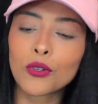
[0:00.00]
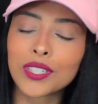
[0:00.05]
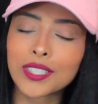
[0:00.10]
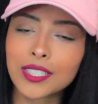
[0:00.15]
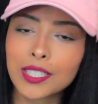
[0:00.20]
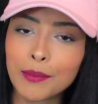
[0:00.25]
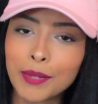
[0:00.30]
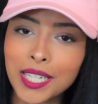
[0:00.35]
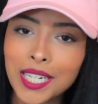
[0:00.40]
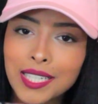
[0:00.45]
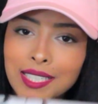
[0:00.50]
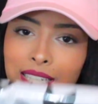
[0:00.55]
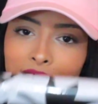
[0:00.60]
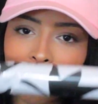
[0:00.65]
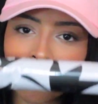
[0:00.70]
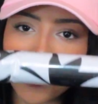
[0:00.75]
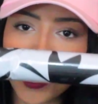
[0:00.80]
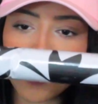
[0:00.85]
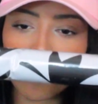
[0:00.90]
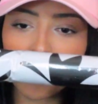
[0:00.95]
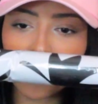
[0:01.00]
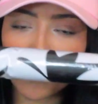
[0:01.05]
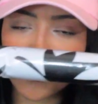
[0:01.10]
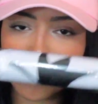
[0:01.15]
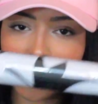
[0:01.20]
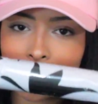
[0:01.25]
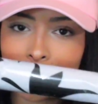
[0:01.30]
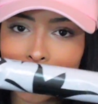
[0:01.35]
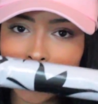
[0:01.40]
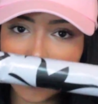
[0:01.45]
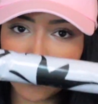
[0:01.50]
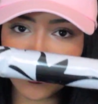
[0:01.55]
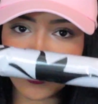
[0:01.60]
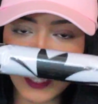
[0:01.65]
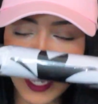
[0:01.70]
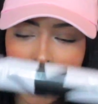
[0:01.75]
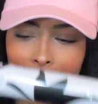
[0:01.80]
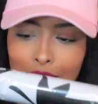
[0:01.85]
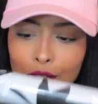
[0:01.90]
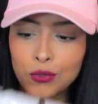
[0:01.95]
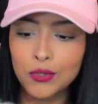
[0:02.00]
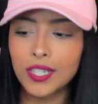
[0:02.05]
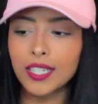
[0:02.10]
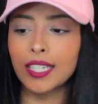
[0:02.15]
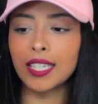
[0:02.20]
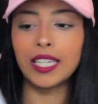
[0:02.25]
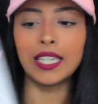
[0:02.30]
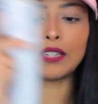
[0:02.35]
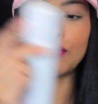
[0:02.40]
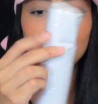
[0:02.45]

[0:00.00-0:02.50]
coisa também nessa vibe de cílios é isso aqui.